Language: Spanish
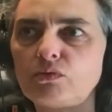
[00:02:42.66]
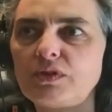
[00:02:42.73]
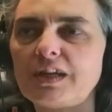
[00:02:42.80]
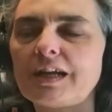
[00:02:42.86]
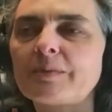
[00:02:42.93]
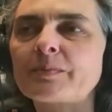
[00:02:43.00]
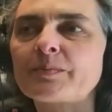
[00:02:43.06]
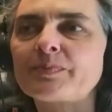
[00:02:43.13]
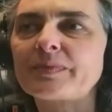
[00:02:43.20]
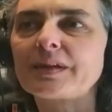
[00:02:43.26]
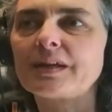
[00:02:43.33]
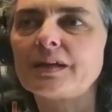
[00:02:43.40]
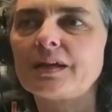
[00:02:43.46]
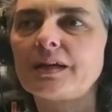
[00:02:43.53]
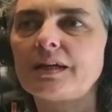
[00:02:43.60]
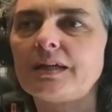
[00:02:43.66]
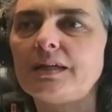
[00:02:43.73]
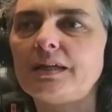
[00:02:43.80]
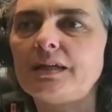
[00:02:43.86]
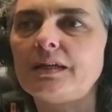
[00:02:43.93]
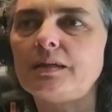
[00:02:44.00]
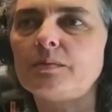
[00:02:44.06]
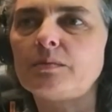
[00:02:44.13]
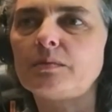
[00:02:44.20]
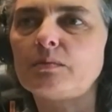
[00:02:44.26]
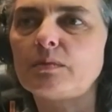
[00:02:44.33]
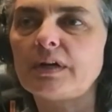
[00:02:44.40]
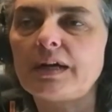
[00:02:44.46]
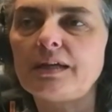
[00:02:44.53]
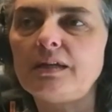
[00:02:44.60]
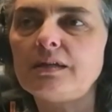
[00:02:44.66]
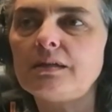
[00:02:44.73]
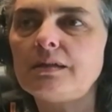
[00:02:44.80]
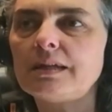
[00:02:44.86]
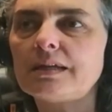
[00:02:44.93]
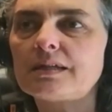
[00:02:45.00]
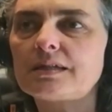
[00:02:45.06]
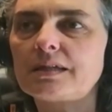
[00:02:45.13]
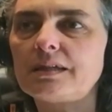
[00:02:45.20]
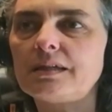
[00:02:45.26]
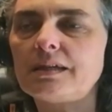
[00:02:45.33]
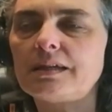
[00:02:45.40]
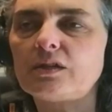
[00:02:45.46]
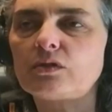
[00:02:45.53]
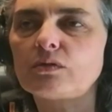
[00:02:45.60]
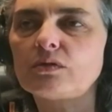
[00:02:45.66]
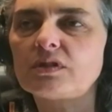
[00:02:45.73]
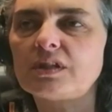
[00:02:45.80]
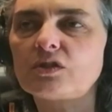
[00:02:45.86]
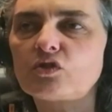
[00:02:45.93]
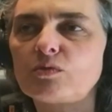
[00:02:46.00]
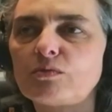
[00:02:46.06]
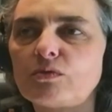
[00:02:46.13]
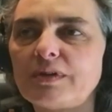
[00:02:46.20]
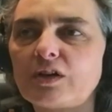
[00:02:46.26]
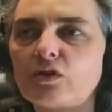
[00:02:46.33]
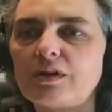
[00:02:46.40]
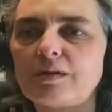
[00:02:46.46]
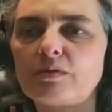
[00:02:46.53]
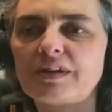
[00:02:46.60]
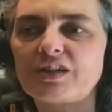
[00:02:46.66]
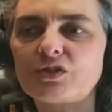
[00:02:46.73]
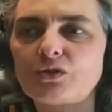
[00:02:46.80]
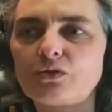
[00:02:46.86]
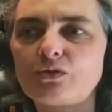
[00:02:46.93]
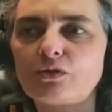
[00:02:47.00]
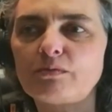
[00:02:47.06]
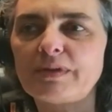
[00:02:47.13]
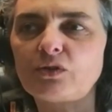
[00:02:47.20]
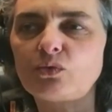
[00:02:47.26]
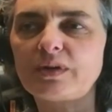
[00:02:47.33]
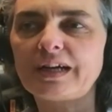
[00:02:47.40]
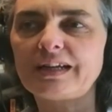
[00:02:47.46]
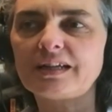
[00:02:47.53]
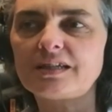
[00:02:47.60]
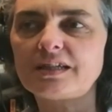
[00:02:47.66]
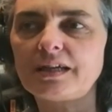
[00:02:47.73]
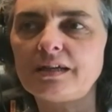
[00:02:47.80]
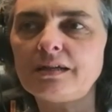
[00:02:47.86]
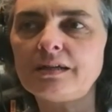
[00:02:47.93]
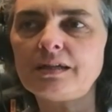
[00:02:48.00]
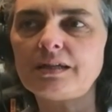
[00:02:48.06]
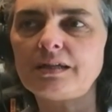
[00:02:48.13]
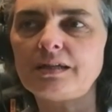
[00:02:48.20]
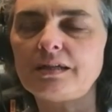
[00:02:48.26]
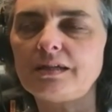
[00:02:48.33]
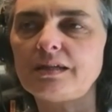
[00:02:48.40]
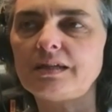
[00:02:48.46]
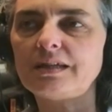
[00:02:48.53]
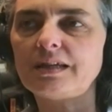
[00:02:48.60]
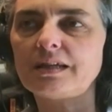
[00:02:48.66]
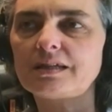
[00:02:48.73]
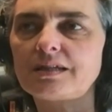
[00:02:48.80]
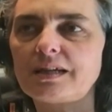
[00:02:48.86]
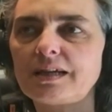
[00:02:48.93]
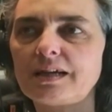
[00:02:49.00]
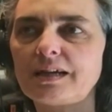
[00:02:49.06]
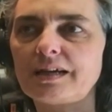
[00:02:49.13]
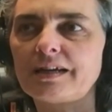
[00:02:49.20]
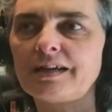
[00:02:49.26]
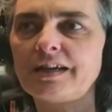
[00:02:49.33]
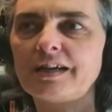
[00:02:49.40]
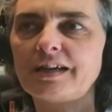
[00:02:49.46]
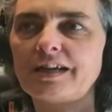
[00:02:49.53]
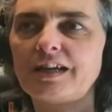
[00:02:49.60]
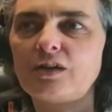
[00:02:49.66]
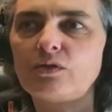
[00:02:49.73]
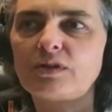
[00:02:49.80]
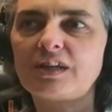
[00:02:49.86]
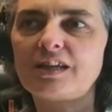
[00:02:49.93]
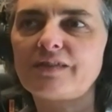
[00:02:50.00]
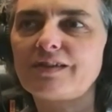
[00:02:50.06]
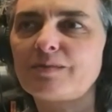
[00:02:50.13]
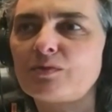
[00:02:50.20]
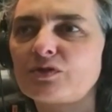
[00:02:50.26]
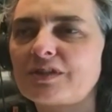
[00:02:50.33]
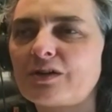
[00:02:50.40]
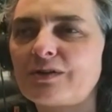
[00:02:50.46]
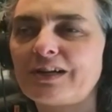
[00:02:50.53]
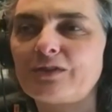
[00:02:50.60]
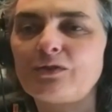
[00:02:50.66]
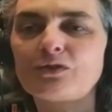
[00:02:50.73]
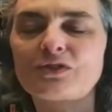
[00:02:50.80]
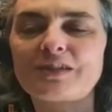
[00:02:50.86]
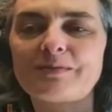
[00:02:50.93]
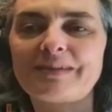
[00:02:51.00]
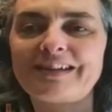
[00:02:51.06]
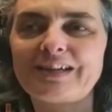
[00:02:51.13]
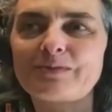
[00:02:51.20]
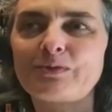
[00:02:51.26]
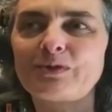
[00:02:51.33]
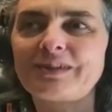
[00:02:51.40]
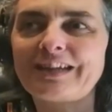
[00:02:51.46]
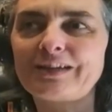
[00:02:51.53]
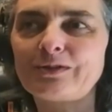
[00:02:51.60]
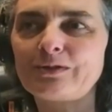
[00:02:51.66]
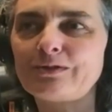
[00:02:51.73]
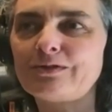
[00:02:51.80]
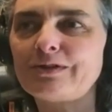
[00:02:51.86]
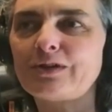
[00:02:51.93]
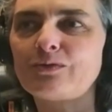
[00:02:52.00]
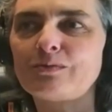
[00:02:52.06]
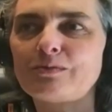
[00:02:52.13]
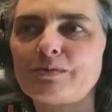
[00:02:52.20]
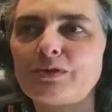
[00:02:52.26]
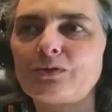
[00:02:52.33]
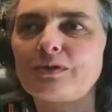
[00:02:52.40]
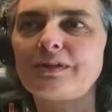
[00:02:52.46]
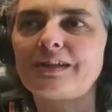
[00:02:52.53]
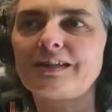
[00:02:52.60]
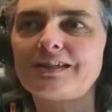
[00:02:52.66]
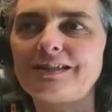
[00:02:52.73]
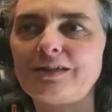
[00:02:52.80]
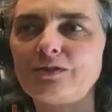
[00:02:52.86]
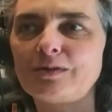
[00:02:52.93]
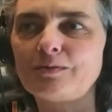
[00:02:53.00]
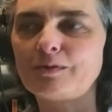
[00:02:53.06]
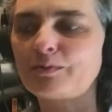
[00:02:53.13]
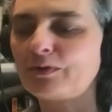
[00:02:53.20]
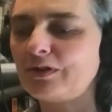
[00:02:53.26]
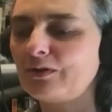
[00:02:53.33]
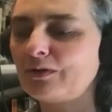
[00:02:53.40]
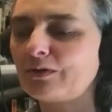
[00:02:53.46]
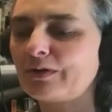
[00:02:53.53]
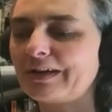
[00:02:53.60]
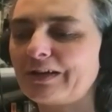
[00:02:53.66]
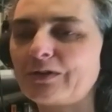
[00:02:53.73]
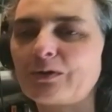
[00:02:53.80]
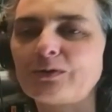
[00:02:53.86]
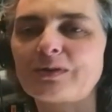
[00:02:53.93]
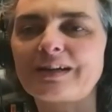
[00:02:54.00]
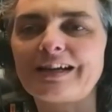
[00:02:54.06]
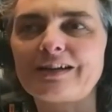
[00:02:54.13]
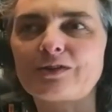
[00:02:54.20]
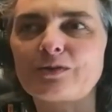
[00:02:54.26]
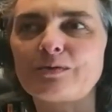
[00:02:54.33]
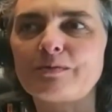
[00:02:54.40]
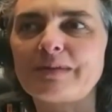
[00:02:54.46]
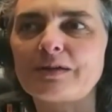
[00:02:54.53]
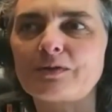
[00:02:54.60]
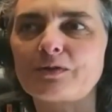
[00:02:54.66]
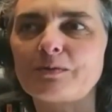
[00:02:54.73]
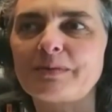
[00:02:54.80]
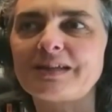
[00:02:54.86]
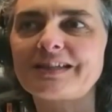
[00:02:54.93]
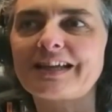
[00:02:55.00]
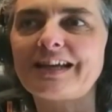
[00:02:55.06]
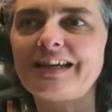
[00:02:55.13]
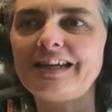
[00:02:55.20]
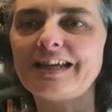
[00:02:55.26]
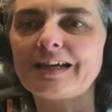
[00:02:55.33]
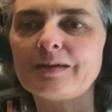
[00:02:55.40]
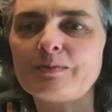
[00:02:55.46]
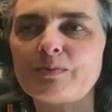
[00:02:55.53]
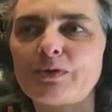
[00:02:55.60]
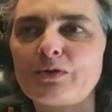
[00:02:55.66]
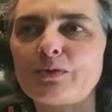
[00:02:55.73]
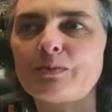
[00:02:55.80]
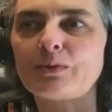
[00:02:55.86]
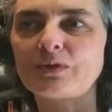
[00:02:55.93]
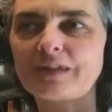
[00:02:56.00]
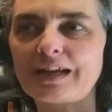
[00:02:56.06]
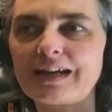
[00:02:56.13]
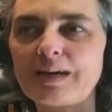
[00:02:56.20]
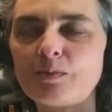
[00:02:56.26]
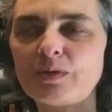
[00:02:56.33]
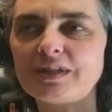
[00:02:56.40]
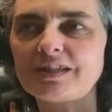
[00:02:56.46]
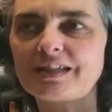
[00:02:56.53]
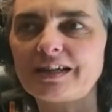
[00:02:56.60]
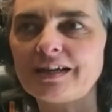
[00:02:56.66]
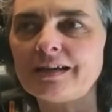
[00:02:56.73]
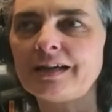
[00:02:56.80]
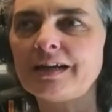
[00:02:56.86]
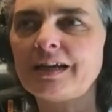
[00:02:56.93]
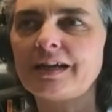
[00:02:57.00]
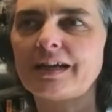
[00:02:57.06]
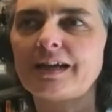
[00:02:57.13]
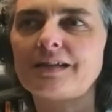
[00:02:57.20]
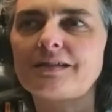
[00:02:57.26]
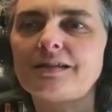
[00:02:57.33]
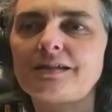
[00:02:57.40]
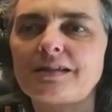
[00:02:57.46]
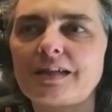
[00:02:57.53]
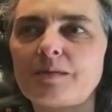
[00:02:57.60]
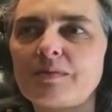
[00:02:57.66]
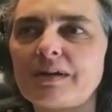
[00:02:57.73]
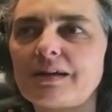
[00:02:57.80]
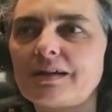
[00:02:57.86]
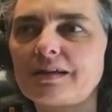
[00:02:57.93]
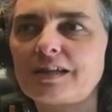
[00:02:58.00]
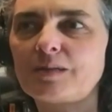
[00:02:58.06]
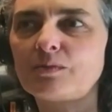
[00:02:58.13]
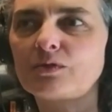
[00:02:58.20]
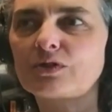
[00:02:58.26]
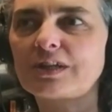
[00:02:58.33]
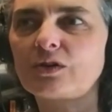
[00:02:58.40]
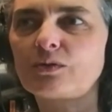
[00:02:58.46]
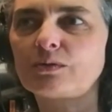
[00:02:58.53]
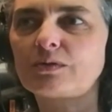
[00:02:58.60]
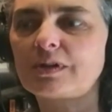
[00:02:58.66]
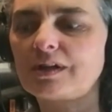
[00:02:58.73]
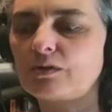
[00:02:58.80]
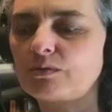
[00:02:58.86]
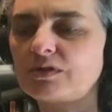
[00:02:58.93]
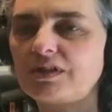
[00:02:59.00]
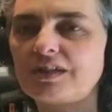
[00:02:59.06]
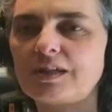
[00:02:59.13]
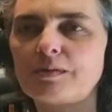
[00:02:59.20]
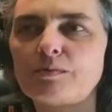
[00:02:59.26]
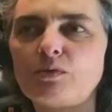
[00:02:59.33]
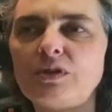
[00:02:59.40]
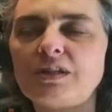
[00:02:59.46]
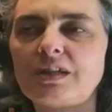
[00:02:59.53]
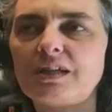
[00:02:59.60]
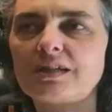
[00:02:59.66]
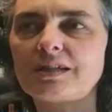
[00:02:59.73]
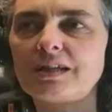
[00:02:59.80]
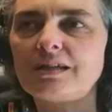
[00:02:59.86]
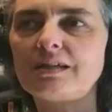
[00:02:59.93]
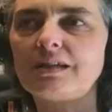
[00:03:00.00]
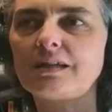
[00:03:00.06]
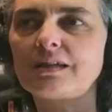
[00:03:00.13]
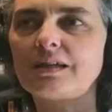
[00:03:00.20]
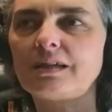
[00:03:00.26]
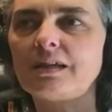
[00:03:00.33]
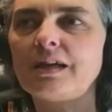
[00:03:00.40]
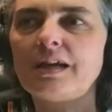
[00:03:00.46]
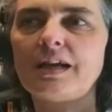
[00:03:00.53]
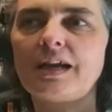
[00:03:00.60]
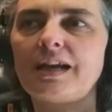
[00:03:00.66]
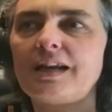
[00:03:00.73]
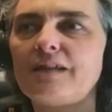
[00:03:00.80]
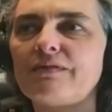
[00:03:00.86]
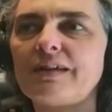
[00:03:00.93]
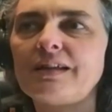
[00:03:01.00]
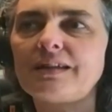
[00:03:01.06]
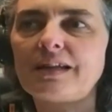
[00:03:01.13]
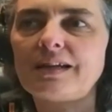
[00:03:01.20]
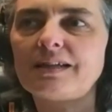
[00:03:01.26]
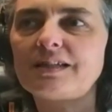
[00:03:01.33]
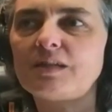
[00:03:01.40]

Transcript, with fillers: tuviera. Y ahí nace entonces como una colaboración con Matucana 100 y, y es la, eh, lo que llevamos ahora dos semanas montando en un momento en que sí no hemos podido encontrar con, con mascarilla, pero montar la muestra, el sistema que hemos encontrado un sistema muy interesante que levanta